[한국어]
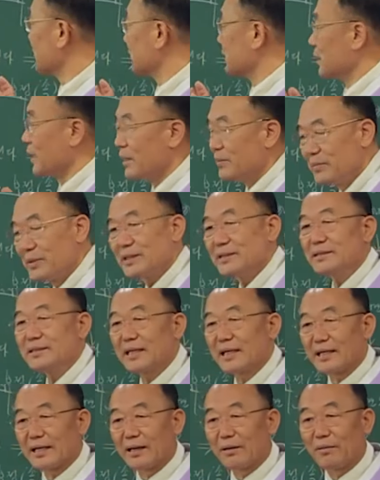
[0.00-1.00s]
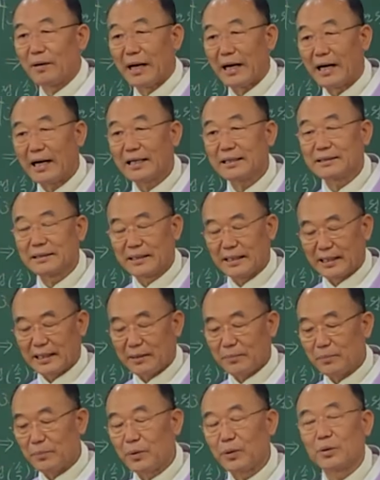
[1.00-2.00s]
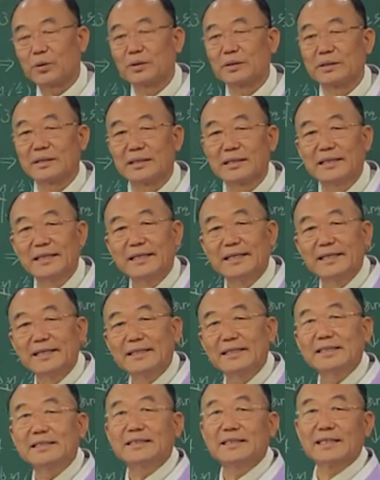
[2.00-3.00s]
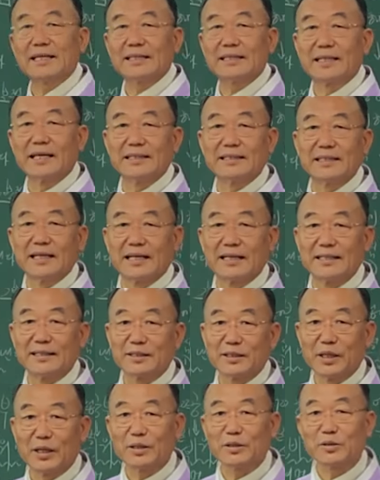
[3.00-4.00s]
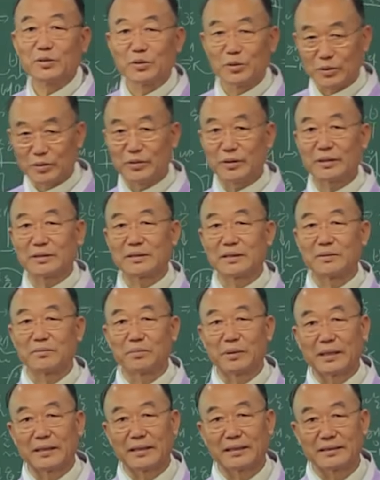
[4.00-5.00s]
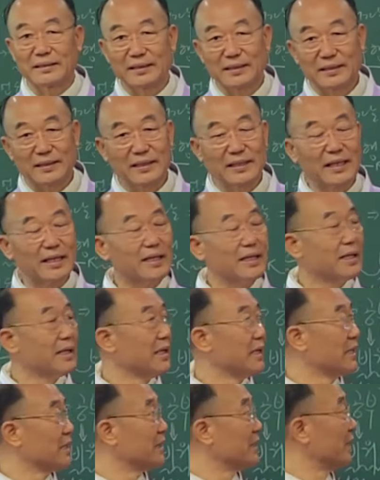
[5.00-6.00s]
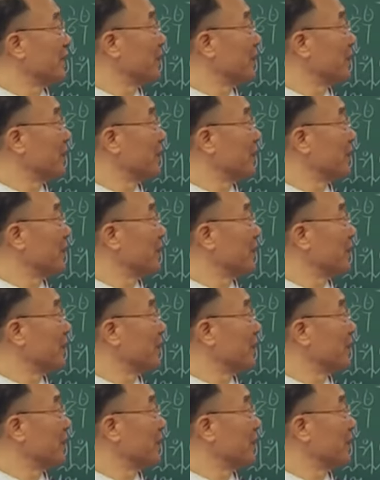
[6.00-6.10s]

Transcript: 내면 세계와 내가 표현이 일치가 되지 않을 때 스트레스를 받아서 그게 내